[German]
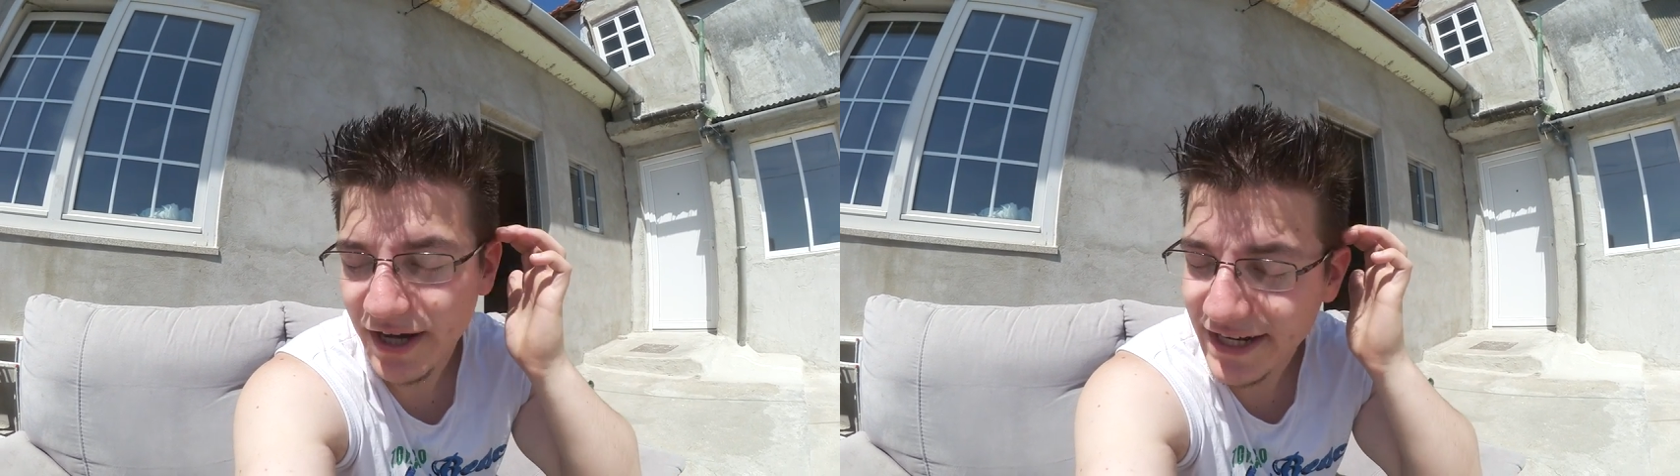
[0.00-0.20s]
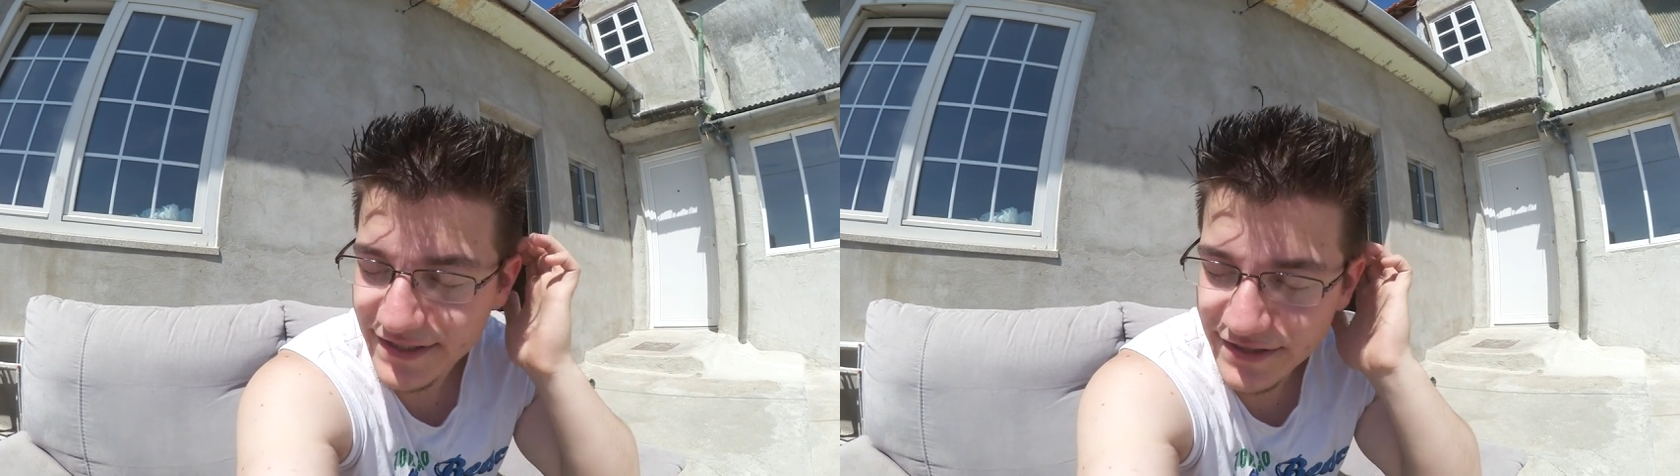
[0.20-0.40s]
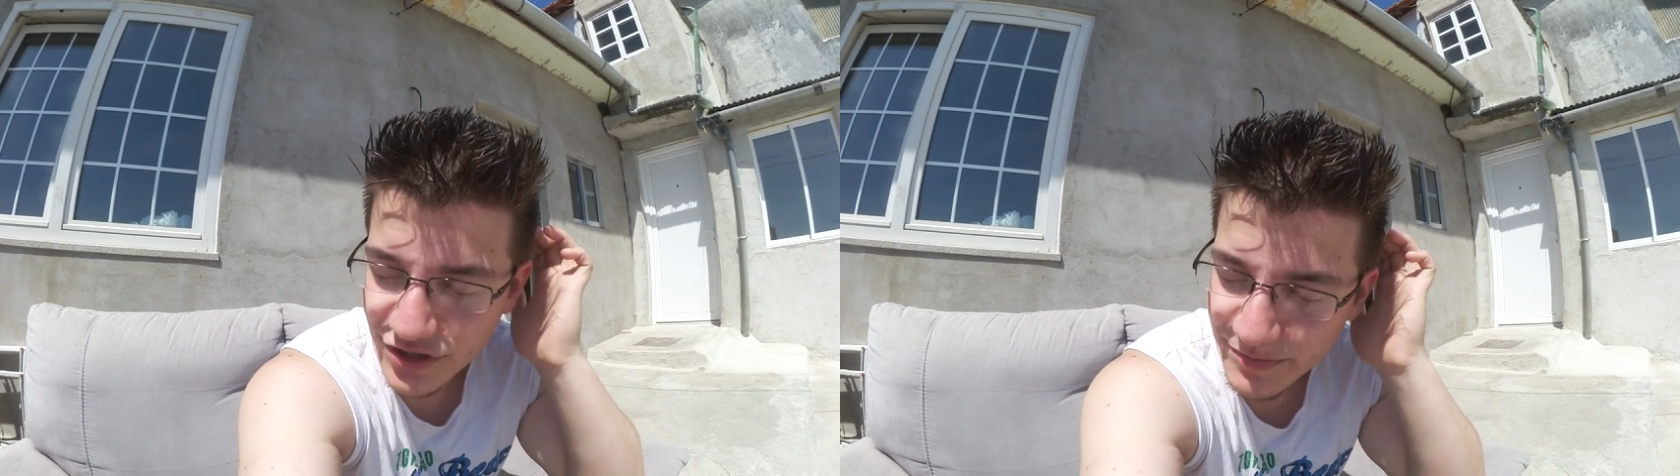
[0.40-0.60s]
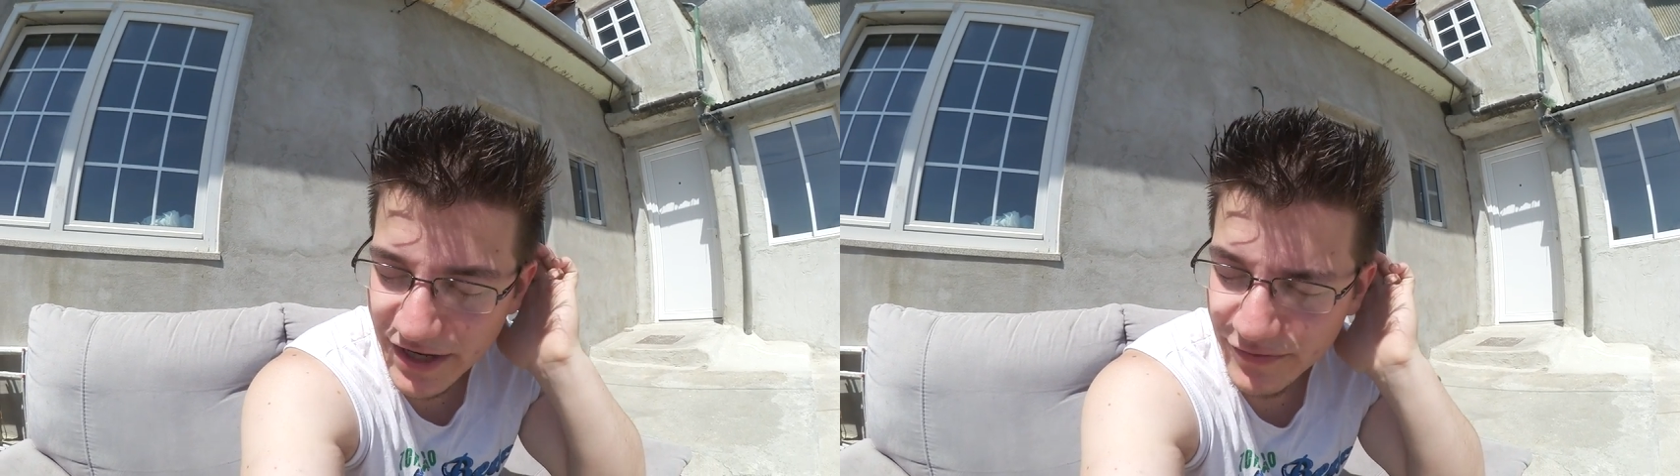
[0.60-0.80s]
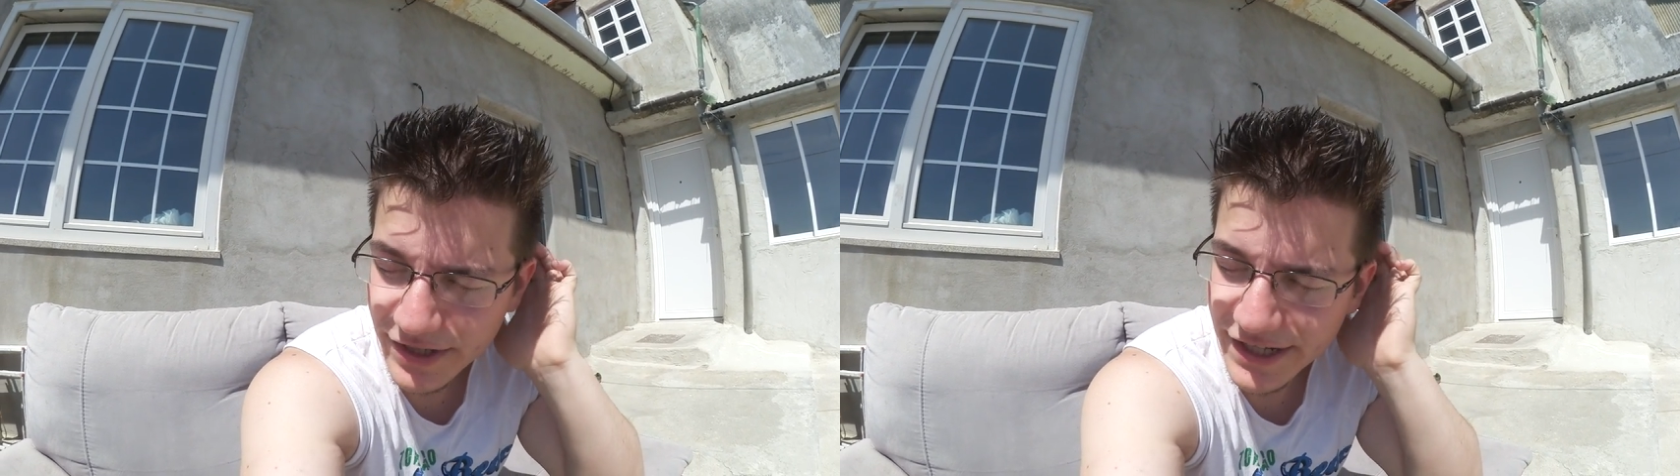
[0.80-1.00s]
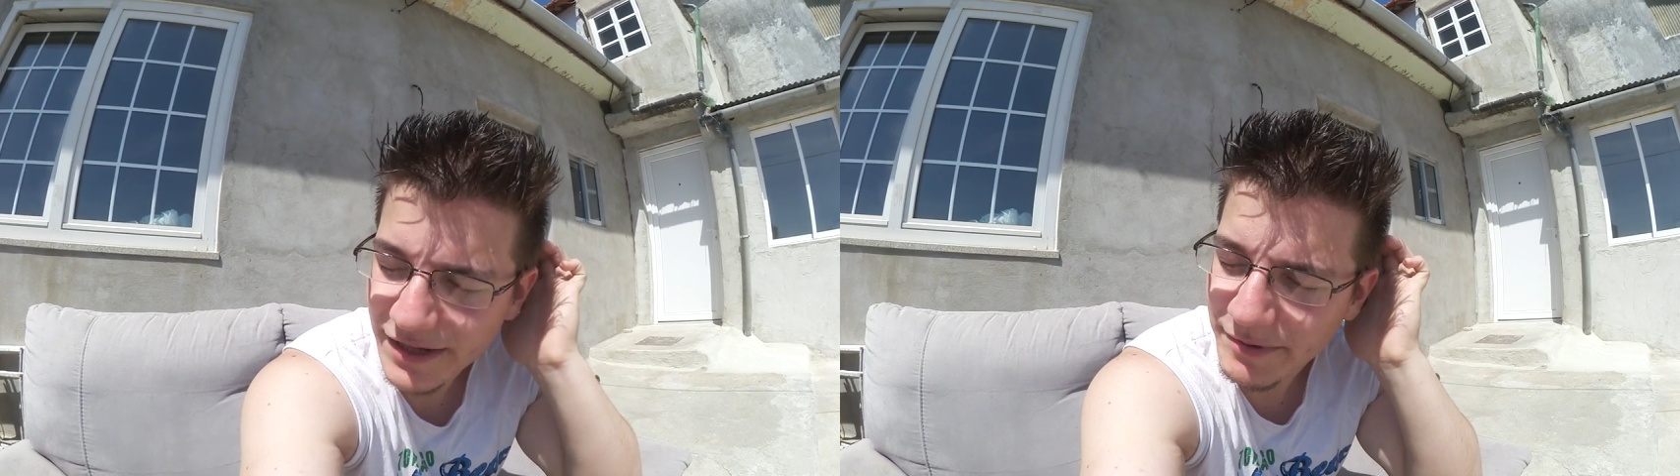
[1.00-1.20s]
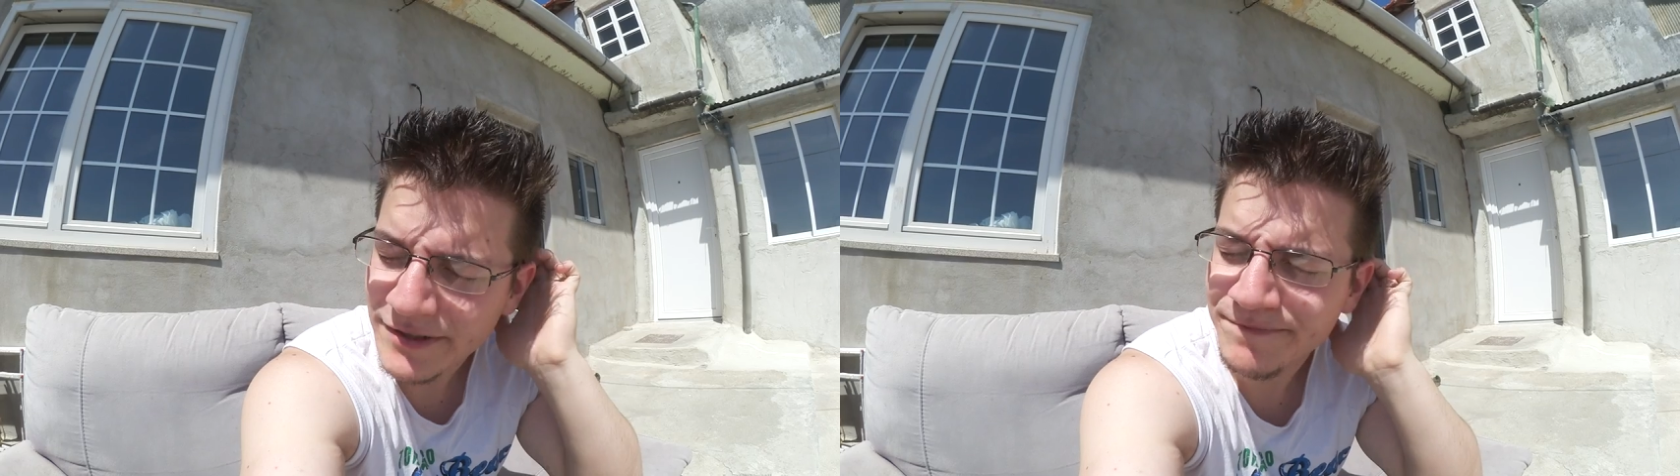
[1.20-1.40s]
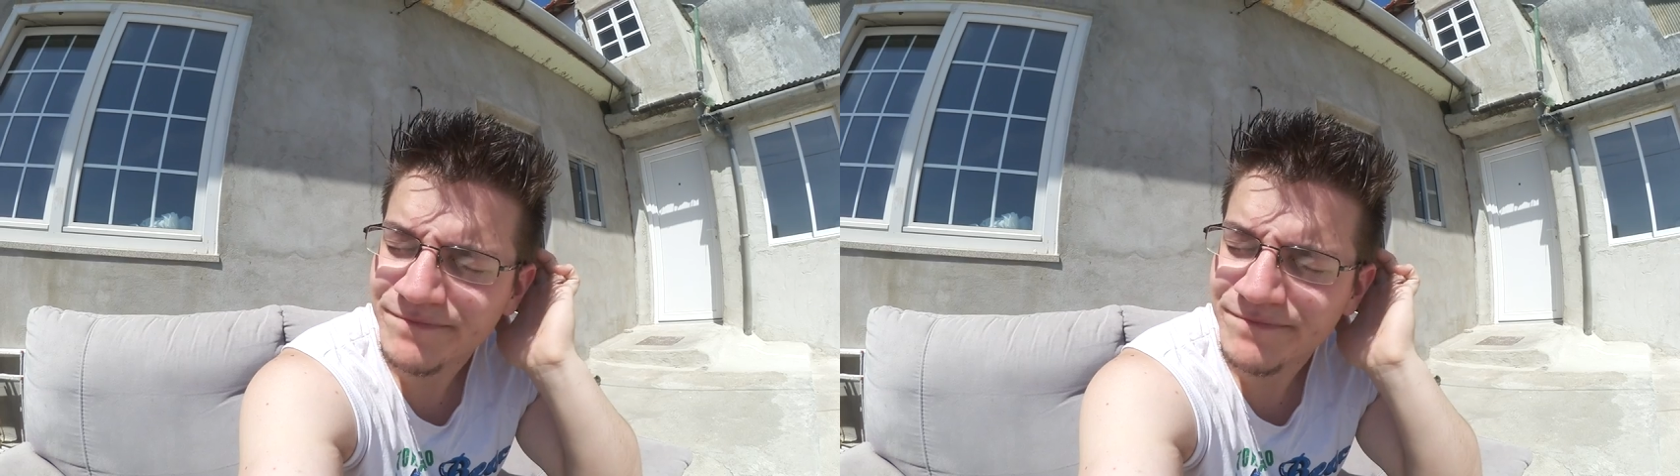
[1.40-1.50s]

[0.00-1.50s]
eins ist gesperrt von der GEMA.